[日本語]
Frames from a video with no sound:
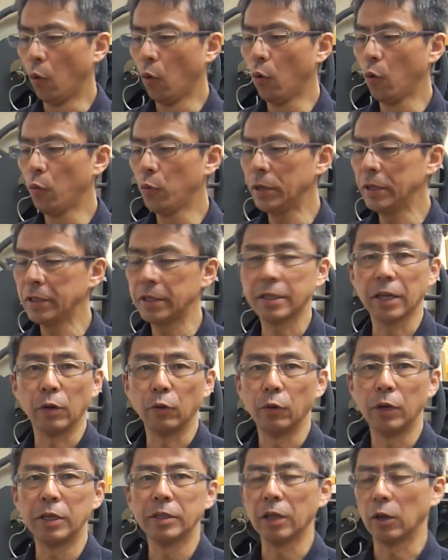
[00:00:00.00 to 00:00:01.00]
オーウィン社
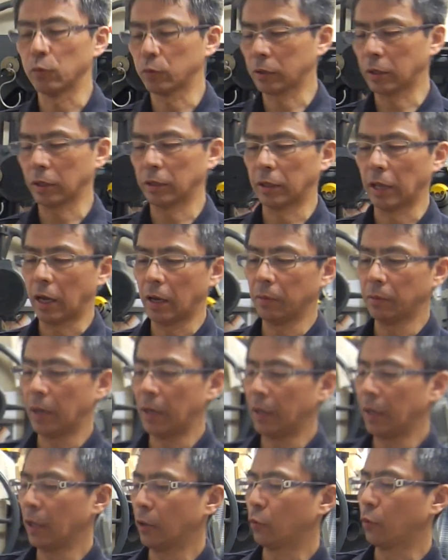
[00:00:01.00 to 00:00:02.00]
のレザーを使った、
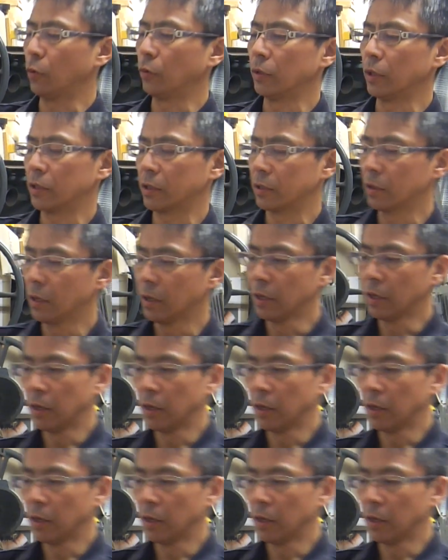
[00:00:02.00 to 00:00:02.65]
えー、レッドウィングです、